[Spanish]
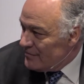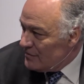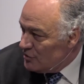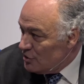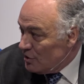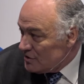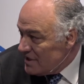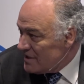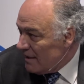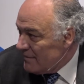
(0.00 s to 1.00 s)
Yo
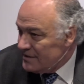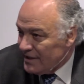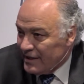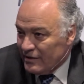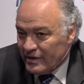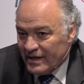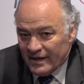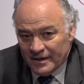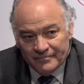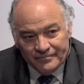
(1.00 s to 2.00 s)
sinceramente creo
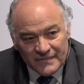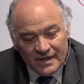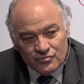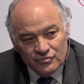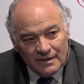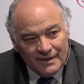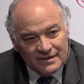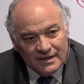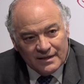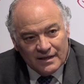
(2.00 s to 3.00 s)
que mm, es un
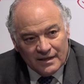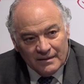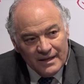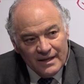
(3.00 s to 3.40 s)
debate que